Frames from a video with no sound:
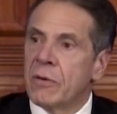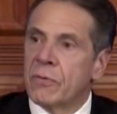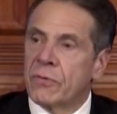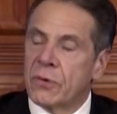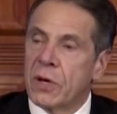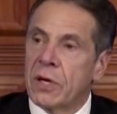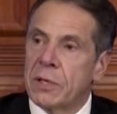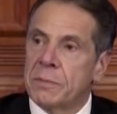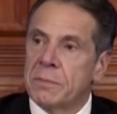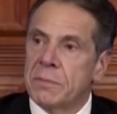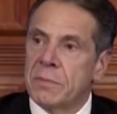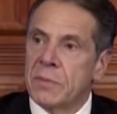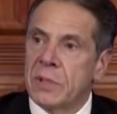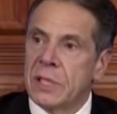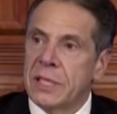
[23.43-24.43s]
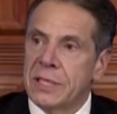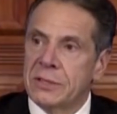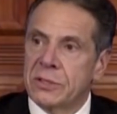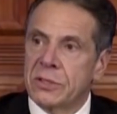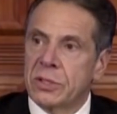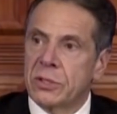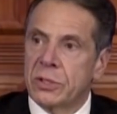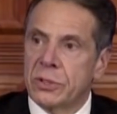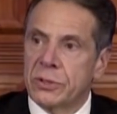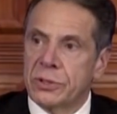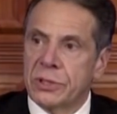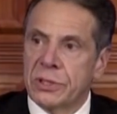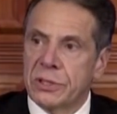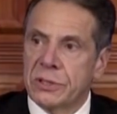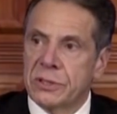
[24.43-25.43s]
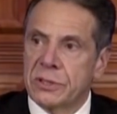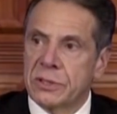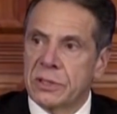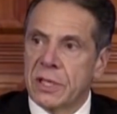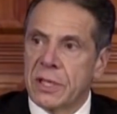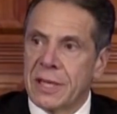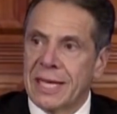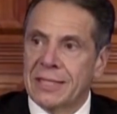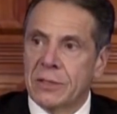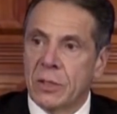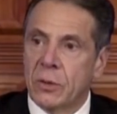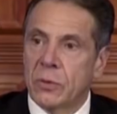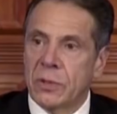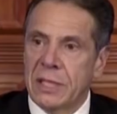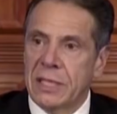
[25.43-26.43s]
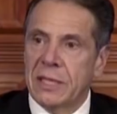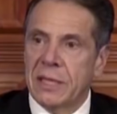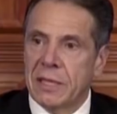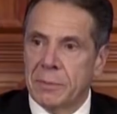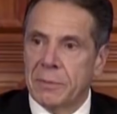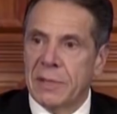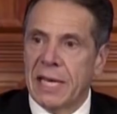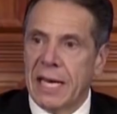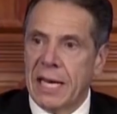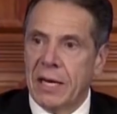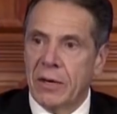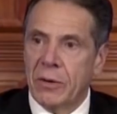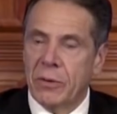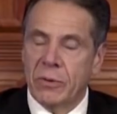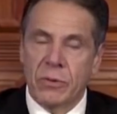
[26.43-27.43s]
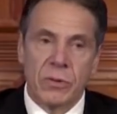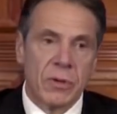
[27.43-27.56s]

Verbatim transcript: from institutions that don't need them now